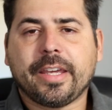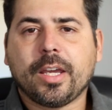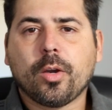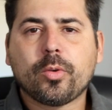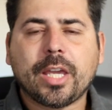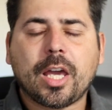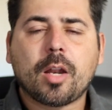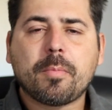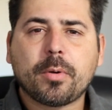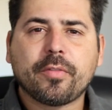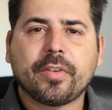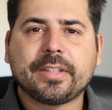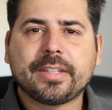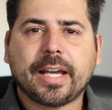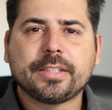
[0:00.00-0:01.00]
Eu quero
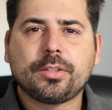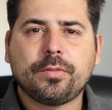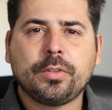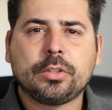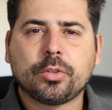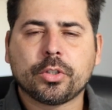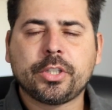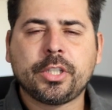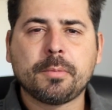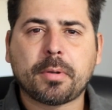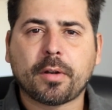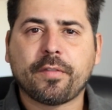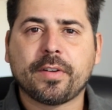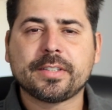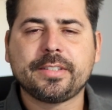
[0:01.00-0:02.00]
aproveitar esse vídeo aqui
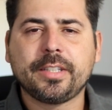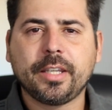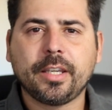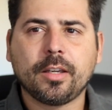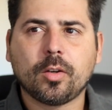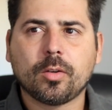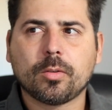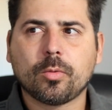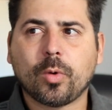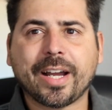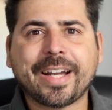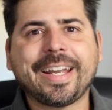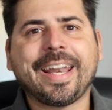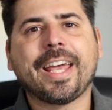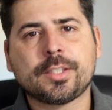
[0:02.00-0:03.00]
para fazer um
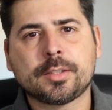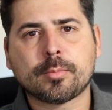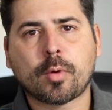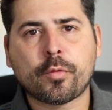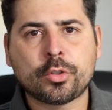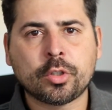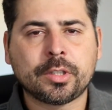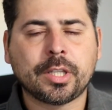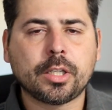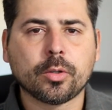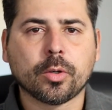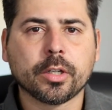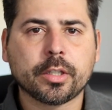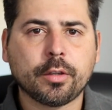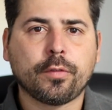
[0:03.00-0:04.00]
acréscimo ao vídeo
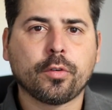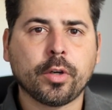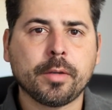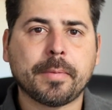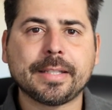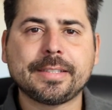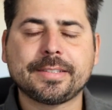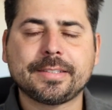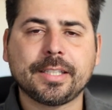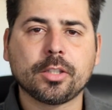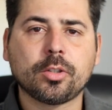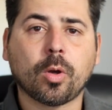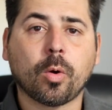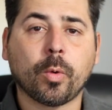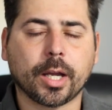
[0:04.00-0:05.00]
anterior que foi mais
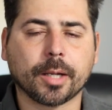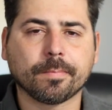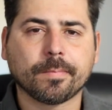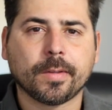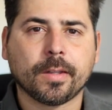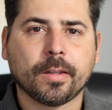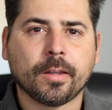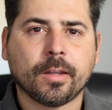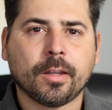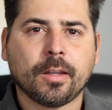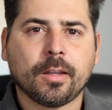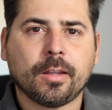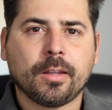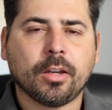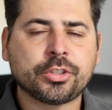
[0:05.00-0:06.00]
cedo ao ar.
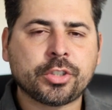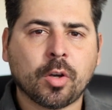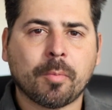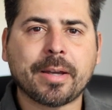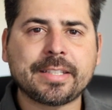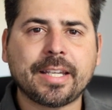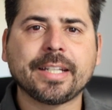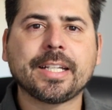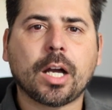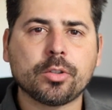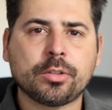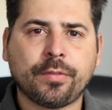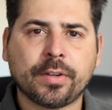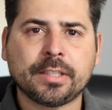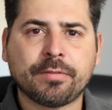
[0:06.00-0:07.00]
Eu acho que é o mais legal
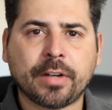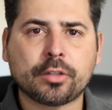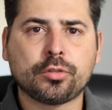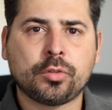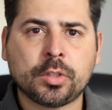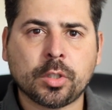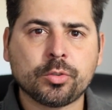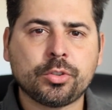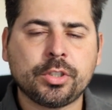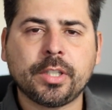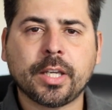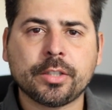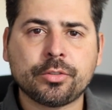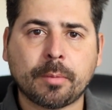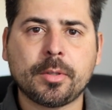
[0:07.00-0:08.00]
de fazer vários vídeos ao
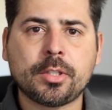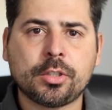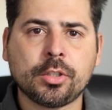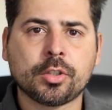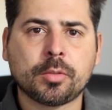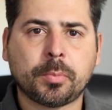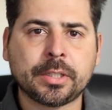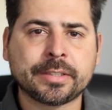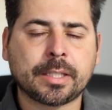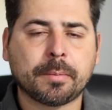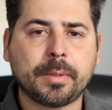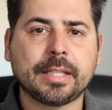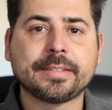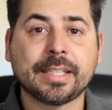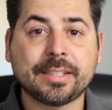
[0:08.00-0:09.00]
dia é justamente isso, poder
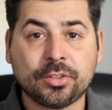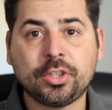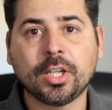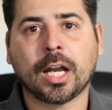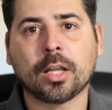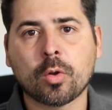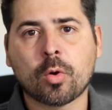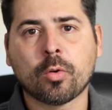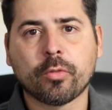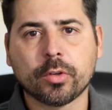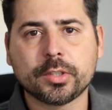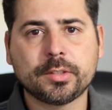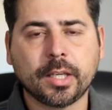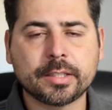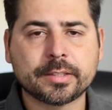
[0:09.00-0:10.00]
estabelecer esse diálogo com
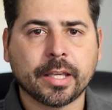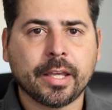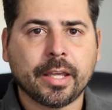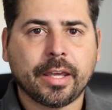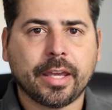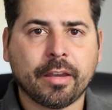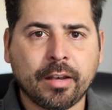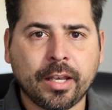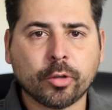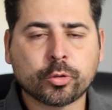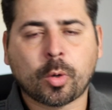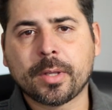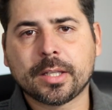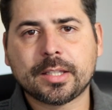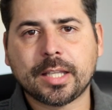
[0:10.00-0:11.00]
vocês, é, ler os
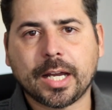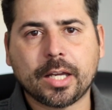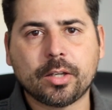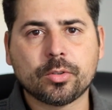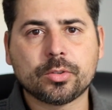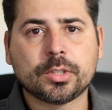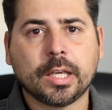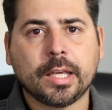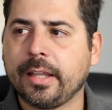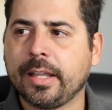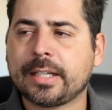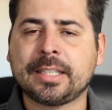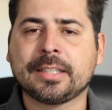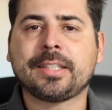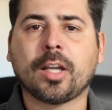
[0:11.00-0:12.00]
comentários e
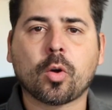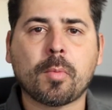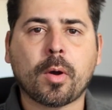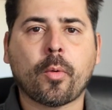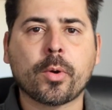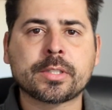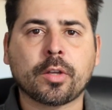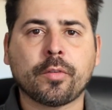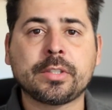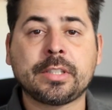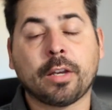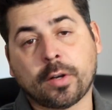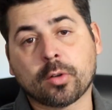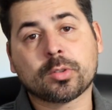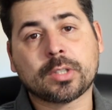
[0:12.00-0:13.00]
acrescentar alguma coisa que talvez
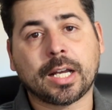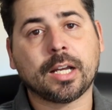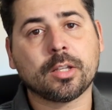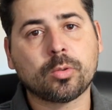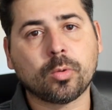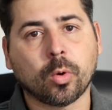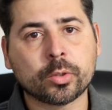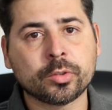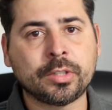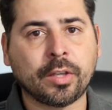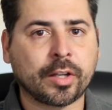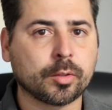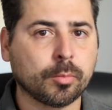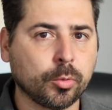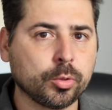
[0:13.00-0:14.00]
tenha faltado ou que não tenha
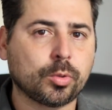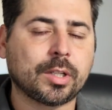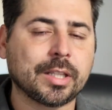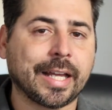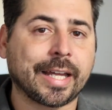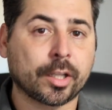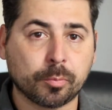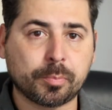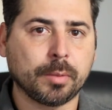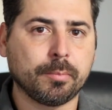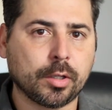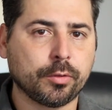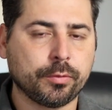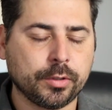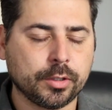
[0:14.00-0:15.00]
ficado muito claro no
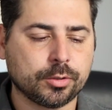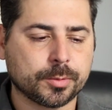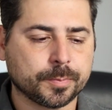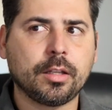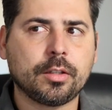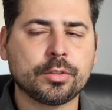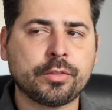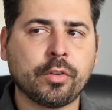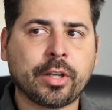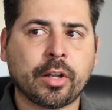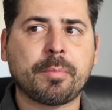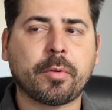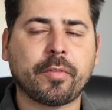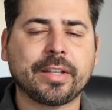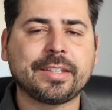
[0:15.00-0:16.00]
primeiro vídeo. Inclusive eu quero
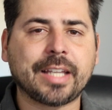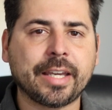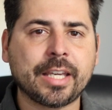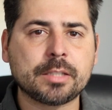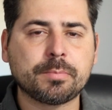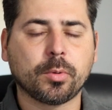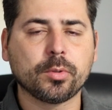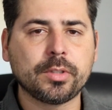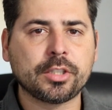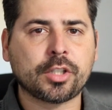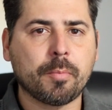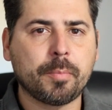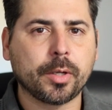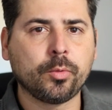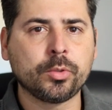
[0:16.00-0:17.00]
aproveitar e responder já
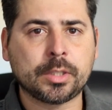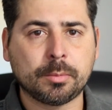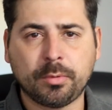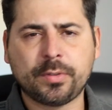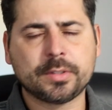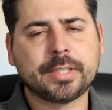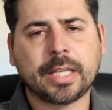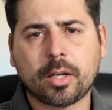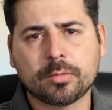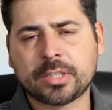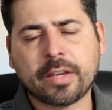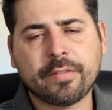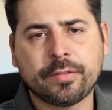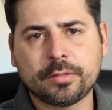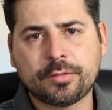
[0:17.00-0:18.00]
uma pergunta que me fizeram
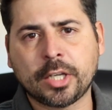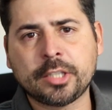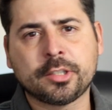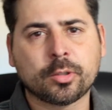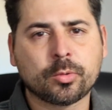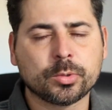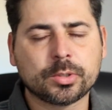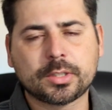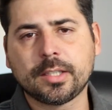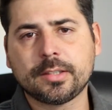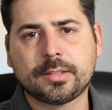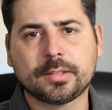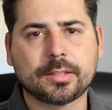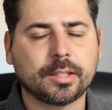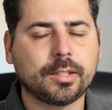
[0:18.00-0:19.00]
já em diferentes
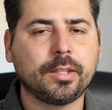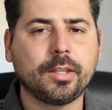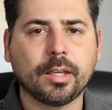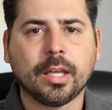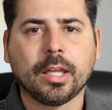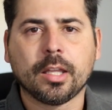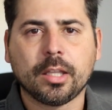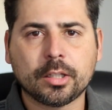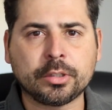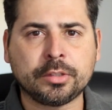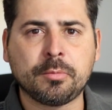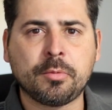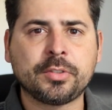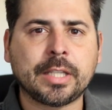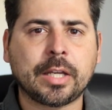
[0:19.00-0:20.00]
circunstâncias aqui,
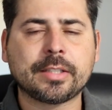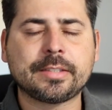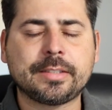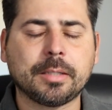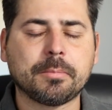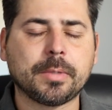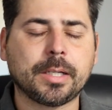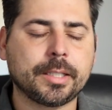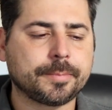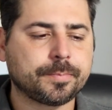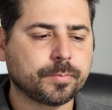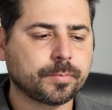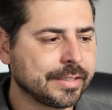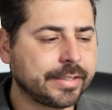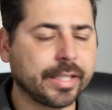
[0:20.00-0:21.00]
inclusive me fizeram essa semana,
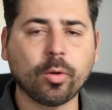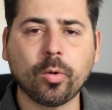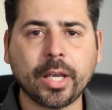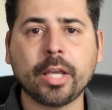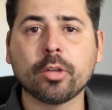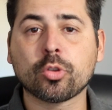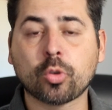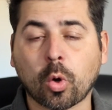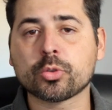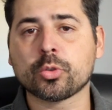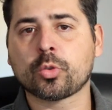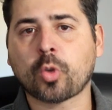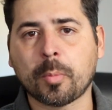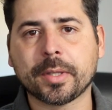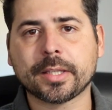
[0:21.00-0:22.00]
se eu leio todos
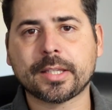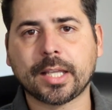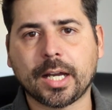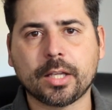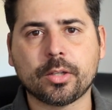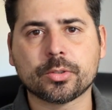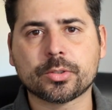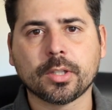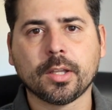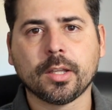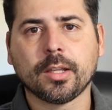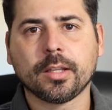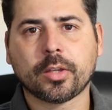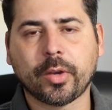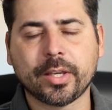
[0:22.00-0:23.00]
os comentários
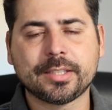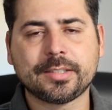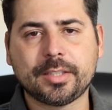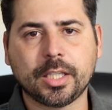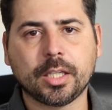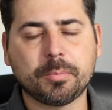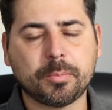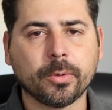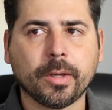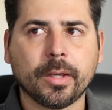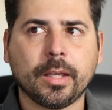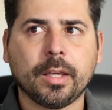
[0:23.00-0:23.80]
que eu recebo.